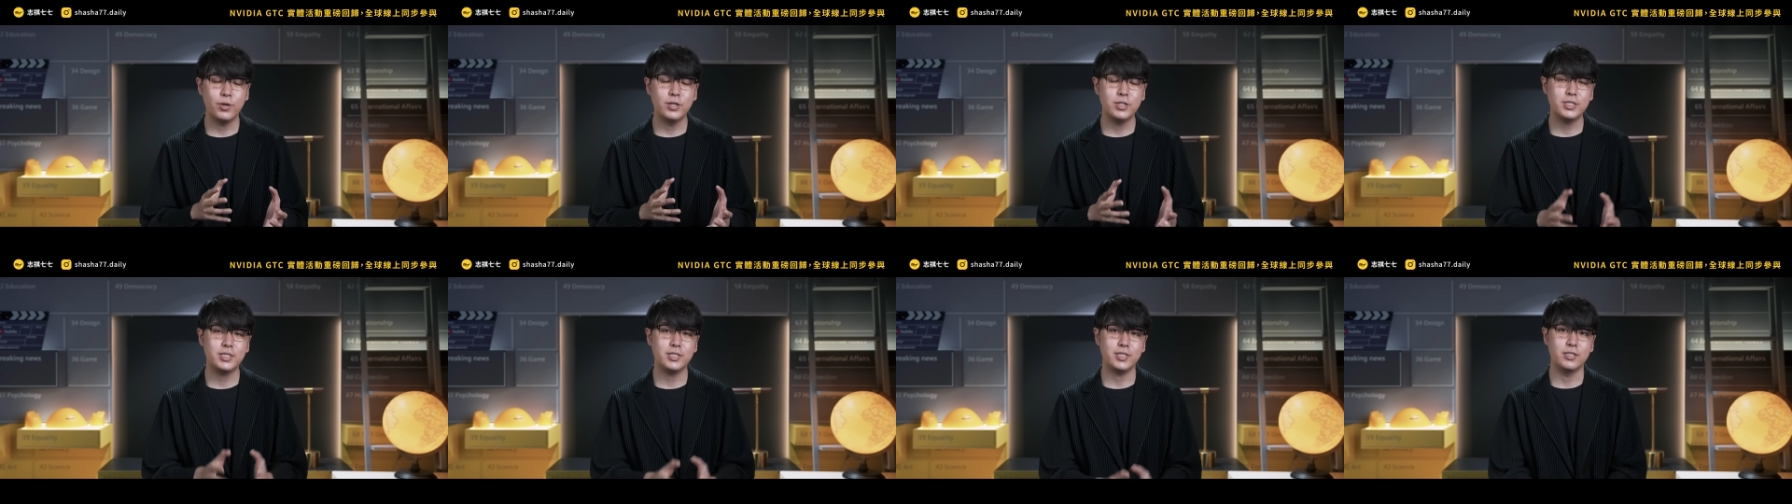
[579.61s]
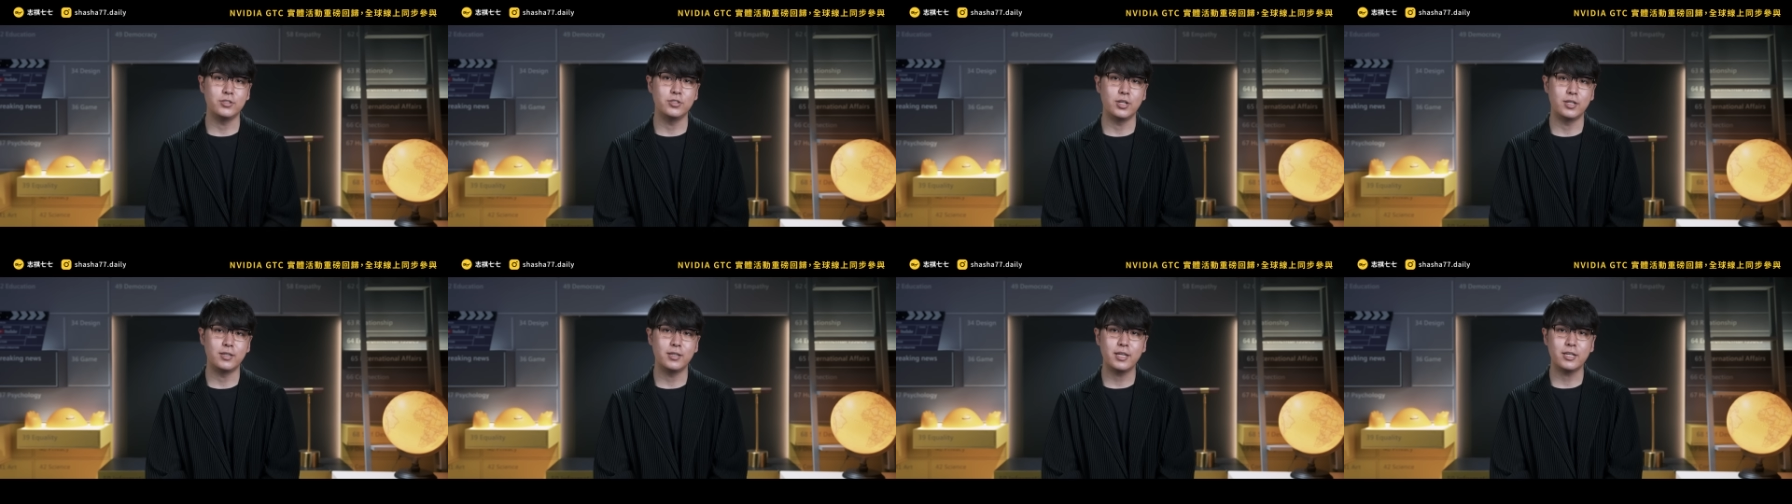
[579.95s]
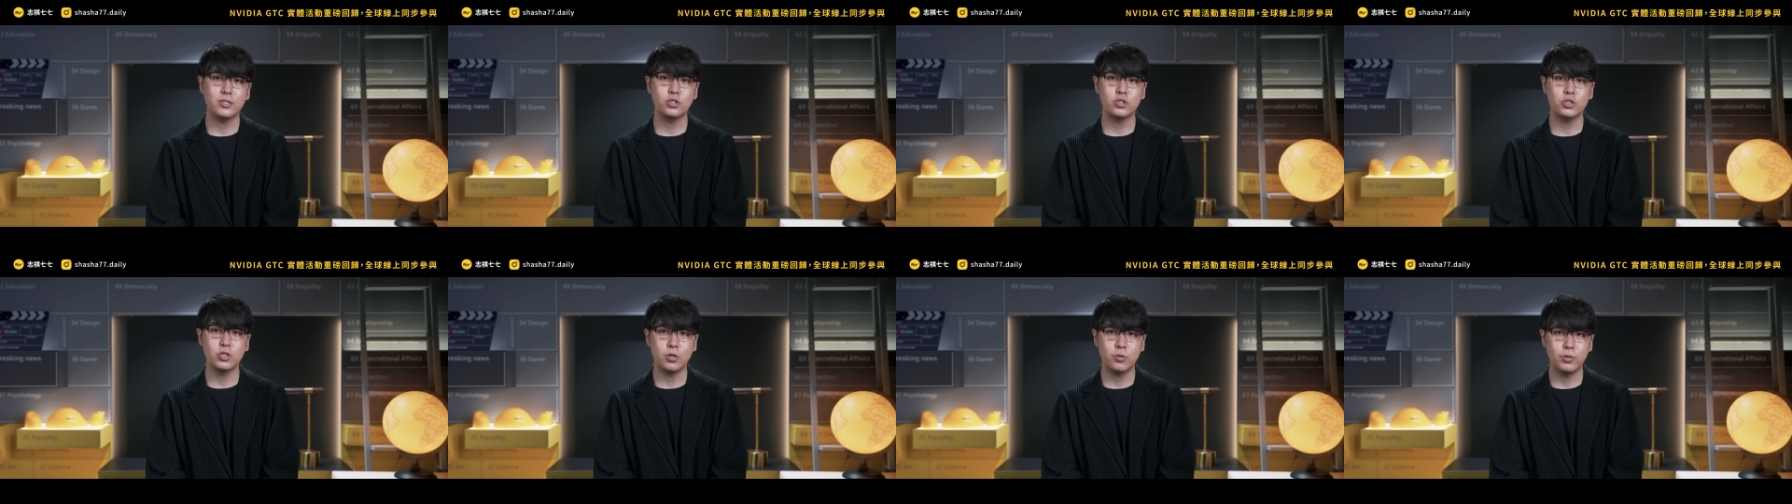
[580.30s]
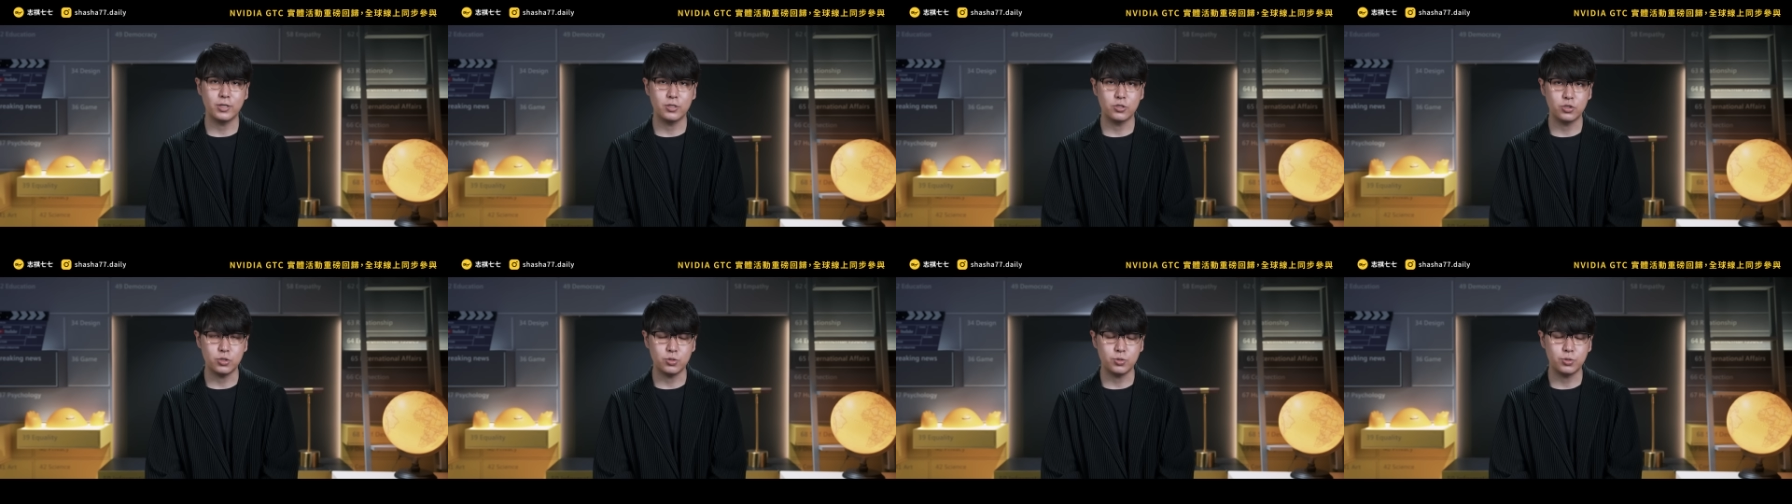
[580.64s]
威胁人类社
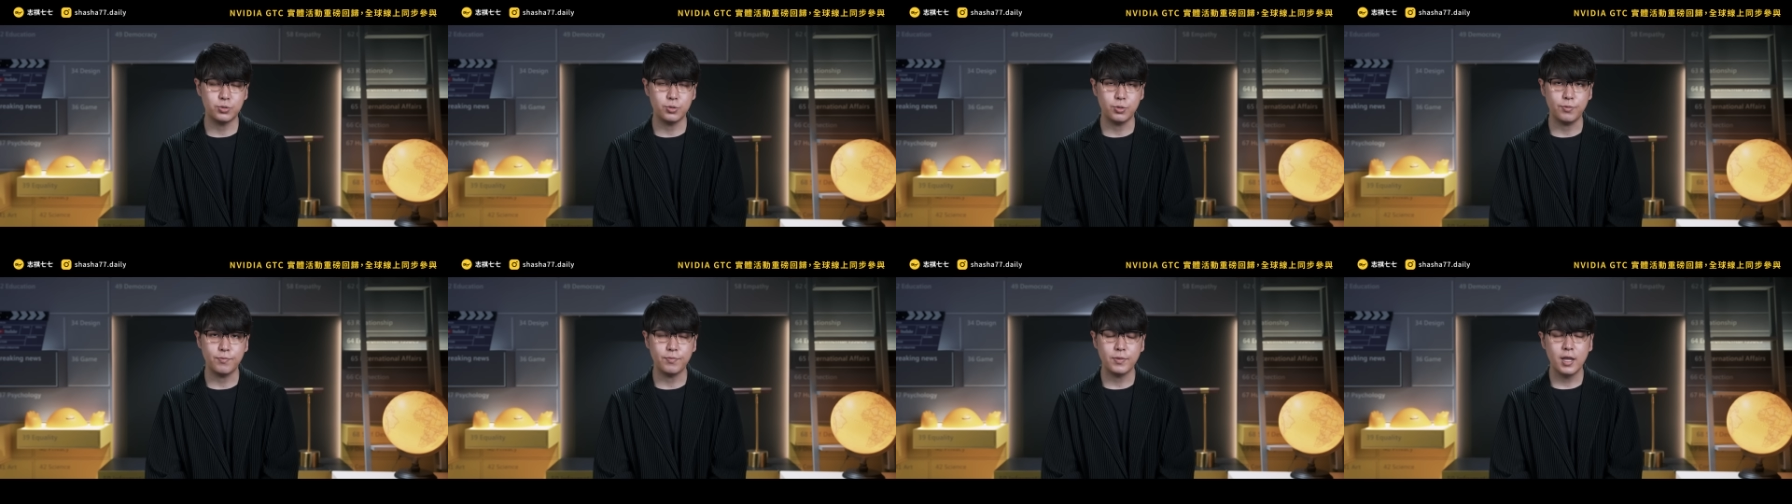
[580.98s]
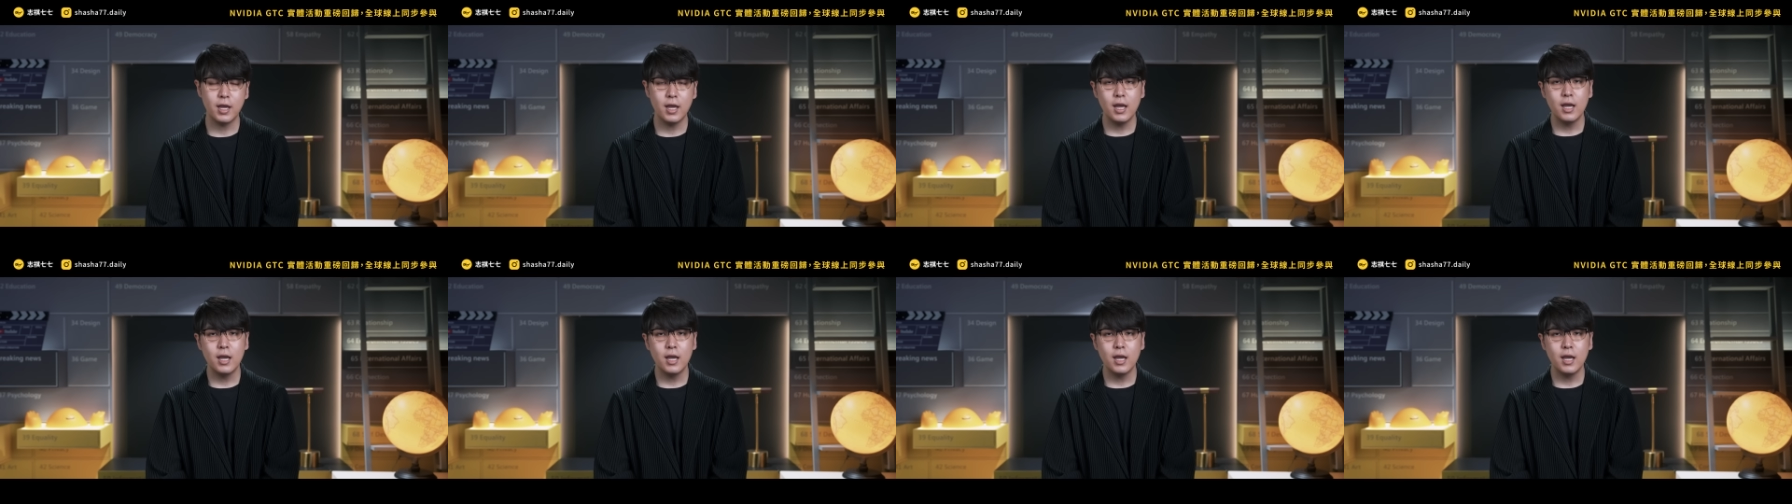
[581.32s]
会的秩序。